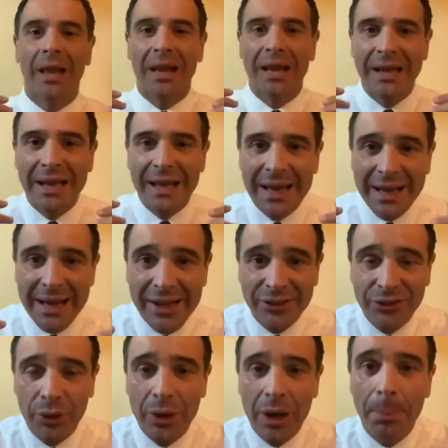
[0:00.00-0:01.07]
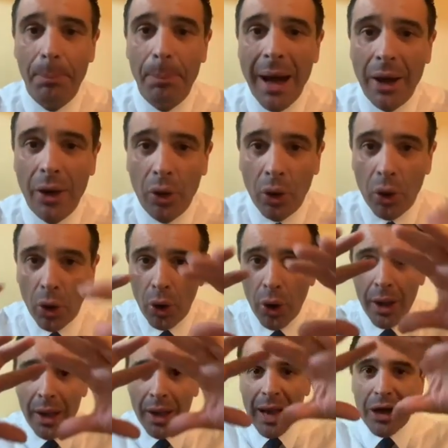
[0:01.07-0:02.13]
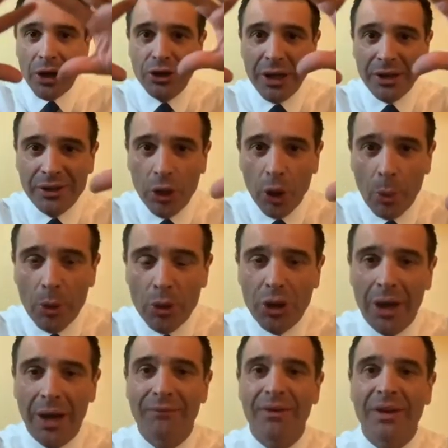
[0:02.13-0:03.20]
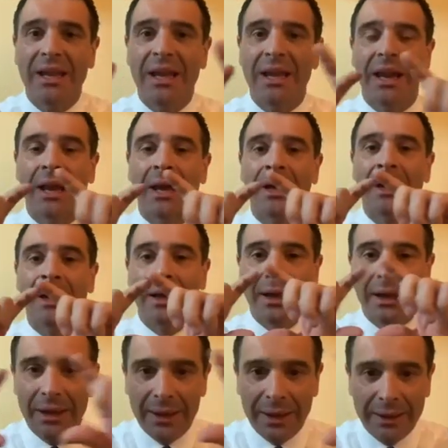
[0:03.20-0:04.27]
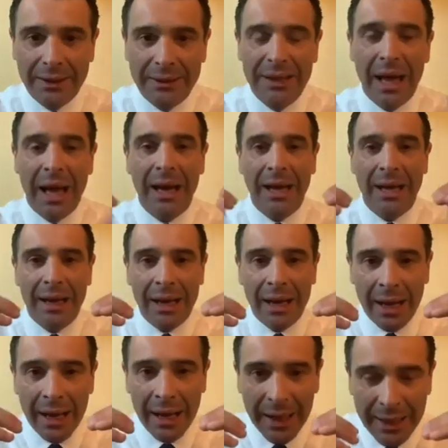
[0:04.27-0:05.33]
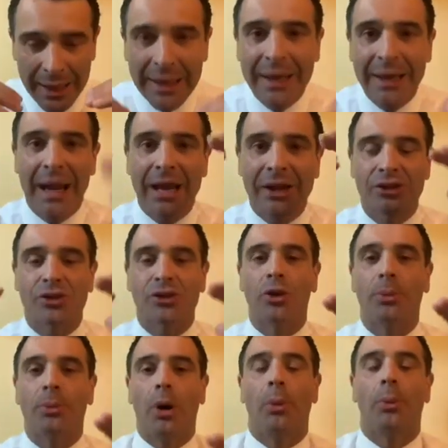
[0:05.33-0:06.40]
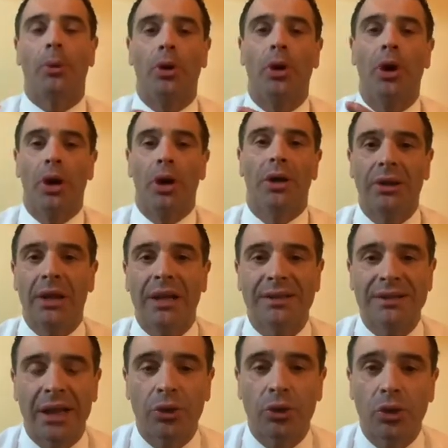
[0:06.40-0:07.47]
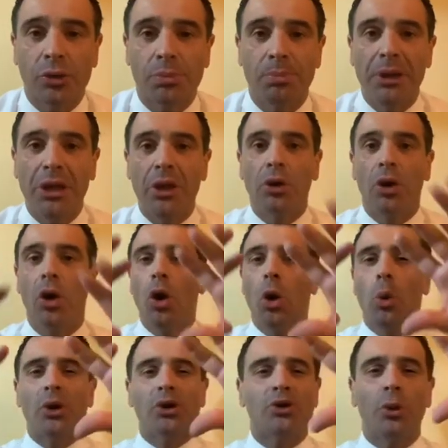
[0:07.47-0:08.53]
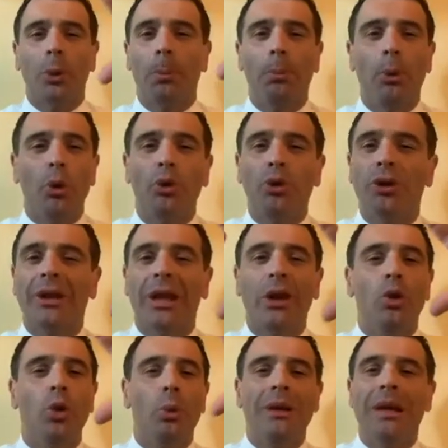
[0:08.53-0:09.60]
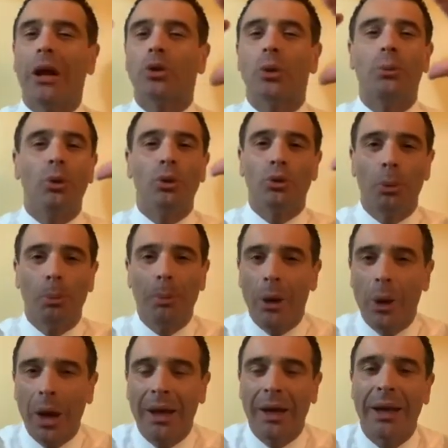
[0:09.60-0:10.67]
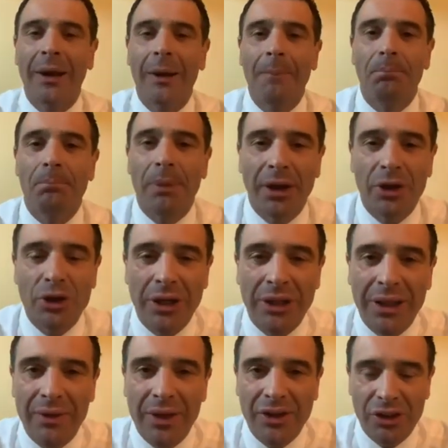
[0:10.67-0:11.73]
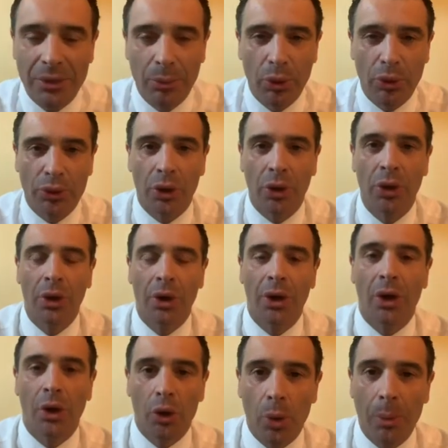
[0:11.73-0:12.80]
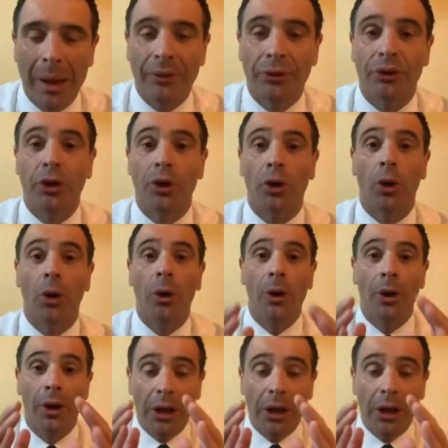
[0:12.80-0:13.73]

L'ingresso nel parco è e già si comincerà a vedere eh, dall'ingresso proprio del Santo Spirito questo ponte illuminato molto bello, anche per certi versi molto eh, romantico.